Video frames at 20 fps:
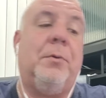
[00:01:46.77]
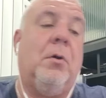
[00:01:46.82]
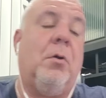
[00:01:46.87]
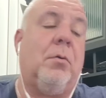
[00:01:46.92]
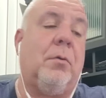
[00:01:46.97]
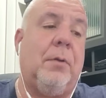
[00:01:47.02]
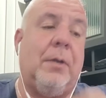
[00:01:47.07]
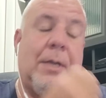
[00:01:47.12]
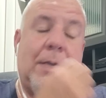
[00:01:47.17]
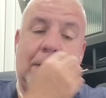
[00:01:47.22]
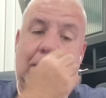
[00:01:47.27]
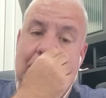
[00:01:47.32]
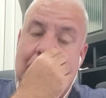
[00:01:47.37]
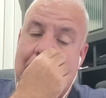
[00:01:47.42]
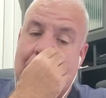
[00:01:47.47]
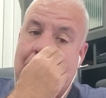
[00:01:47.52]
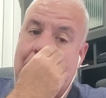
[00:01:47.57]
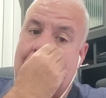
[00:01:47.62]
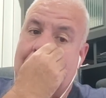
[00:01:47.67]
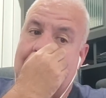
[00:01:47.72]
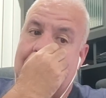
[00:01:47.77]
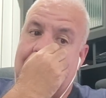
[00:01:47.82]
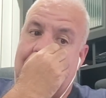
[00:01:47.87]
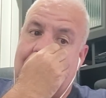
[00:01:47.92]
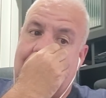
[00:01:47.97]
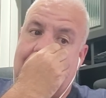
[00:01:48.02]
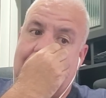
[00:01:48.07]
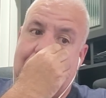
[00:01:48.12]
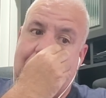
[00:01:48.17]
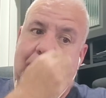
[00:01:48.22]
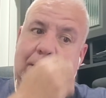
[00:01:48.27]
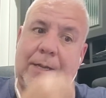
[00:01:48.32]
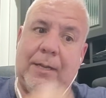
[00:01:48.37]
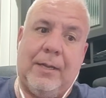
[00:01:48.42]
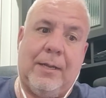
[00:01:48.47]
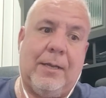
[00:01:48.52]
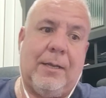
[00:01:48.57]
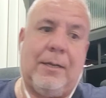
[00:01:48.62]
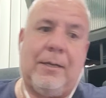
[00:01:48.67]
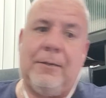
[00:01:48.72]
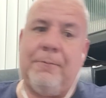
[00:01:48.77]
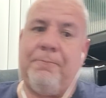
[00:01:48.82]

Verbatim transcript: mejor. Eh,